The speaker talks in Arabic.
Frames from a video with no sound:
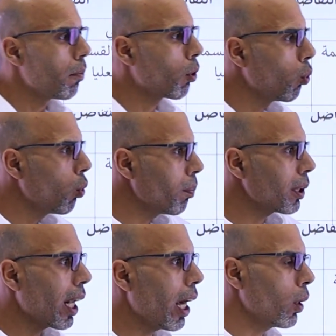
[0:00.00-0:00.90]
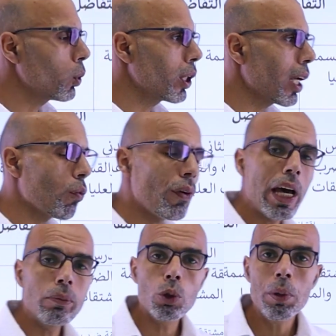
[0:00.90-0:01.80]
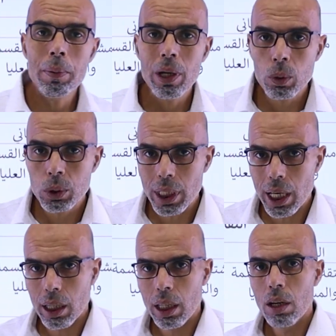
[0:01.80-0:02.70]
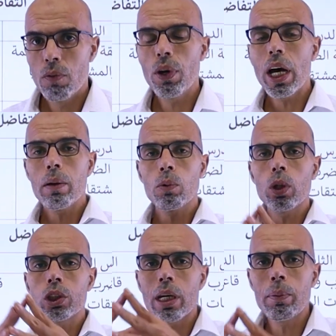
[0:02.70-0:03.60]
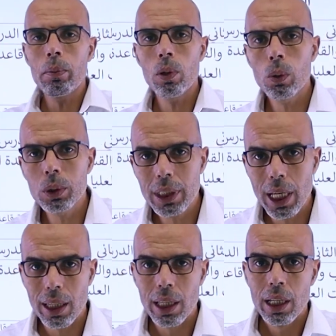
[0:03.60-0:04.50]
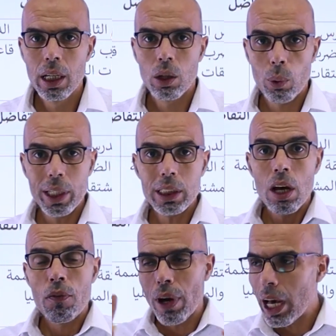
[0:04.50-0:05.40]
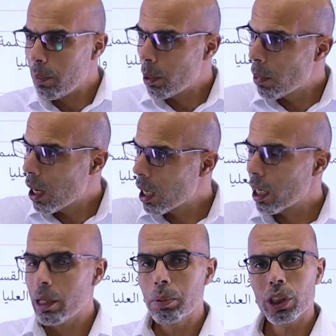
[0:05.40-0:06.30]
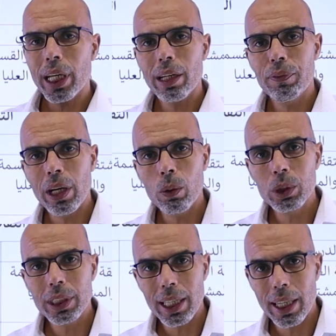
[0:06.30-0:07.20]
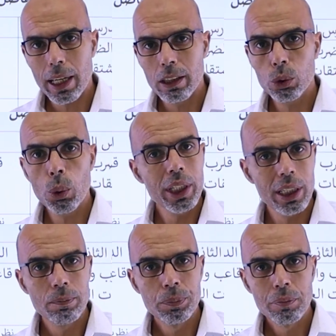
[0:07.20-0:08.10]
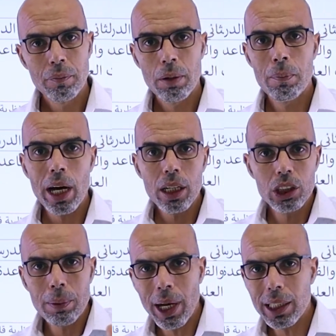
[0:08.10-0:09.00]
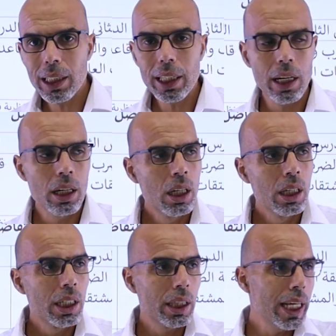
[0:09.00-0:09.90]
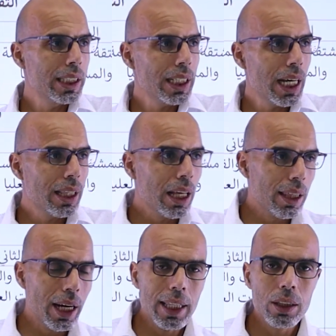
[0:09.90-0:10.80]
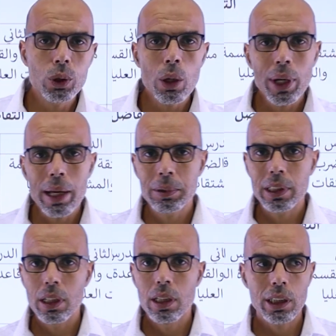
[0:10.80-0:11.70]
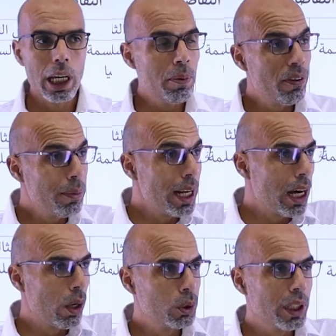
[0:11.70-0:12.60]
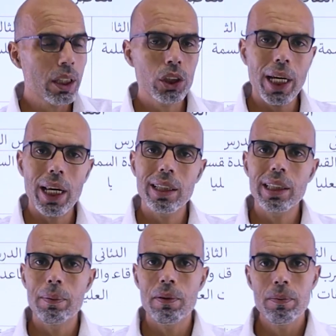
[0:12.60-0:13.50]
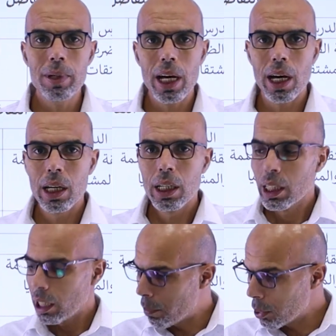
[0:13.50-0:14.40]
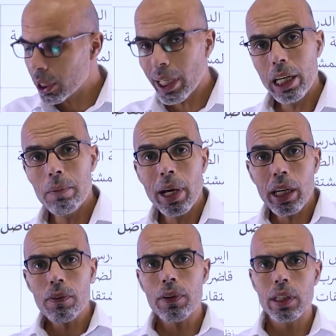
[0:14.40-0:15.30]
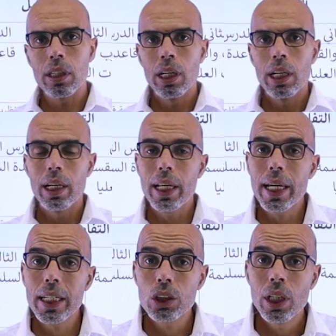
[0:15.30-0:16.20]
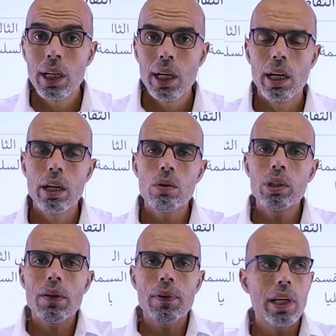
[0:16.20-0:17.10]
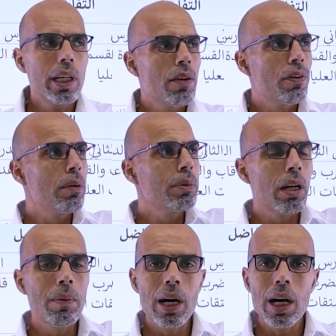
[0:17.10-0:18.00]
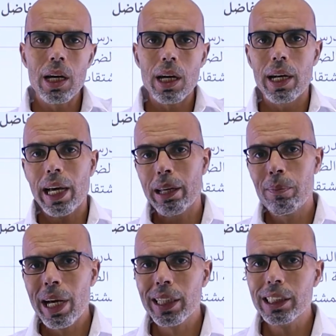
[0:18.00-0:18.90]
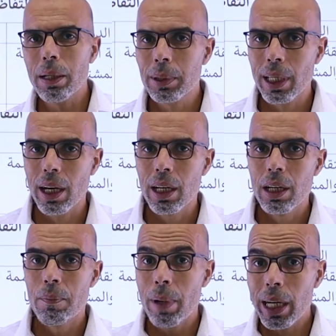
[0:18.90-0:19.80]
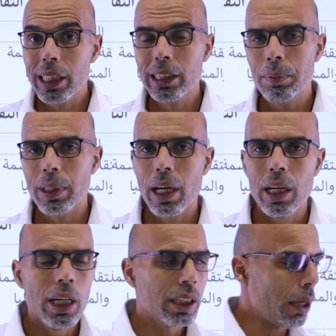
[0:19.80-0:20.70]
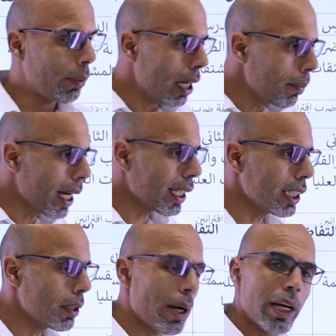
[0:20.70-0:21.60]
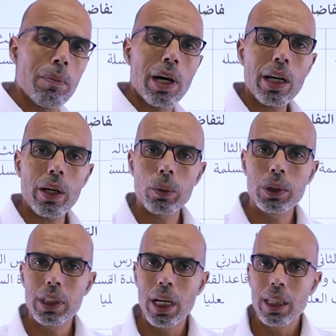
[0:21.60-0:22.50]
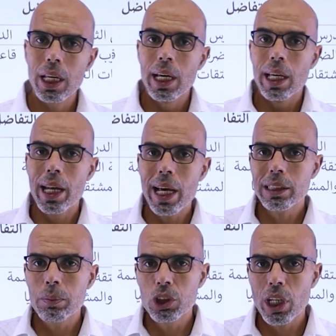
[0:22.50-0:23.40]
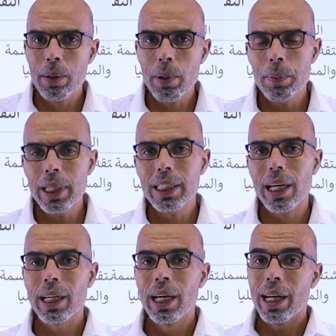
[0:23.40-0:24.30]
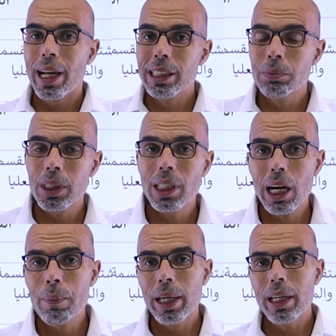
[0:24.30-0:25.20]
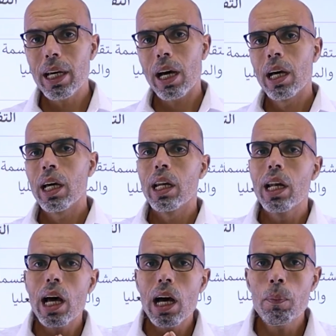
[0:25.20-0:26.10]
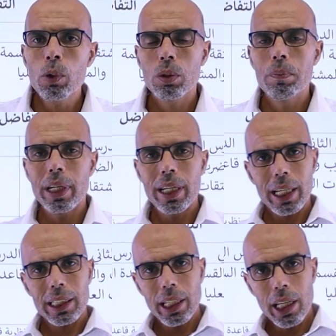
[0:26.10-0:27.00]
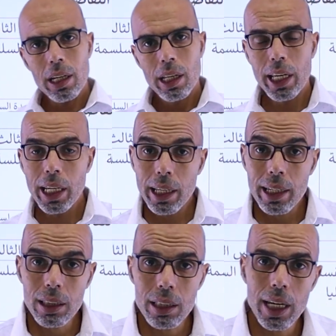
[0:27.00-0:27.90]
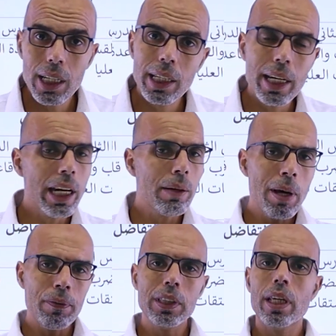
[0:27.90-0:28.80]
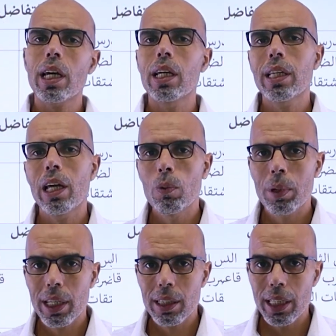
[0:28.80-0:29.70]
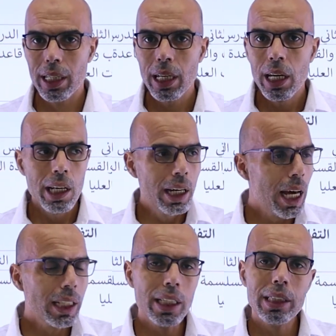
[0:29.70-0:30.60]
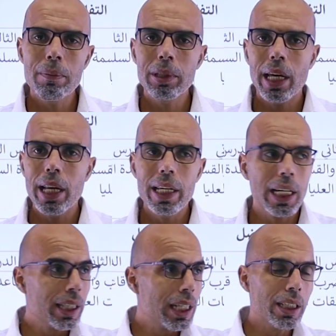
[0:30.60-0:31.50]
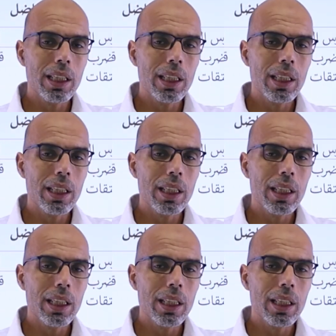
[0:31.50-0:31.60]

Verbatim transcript: بيكون بيطلع على الاستاذ وفاهم شو بيعمل الاستاذ فاهم كل شيء بيعمله الاستاذ كويس فاهم المهاره اللي بيشتغل فيها الاستاذ هاي شو هي مهاره جمع عددين 2 زائد 3 يساوي 5 طيب فهمناها الاستاذ اشتغلها قدامنا فهمناها لما جيت احل ما عرفت ليش لانه انت فعليا فهمت المهاره لكن ما اكتسبتها ما اكتسبتها طيب كيف بدي اكتسب هاي المهاره يا استاذ لازم تجربها بايدك لازم تتدرب عليها لابد من انك تحل هيك رياضيات غير هيك ما في طريقه لتعلم الرياضيات لا تعتمد على انك تظل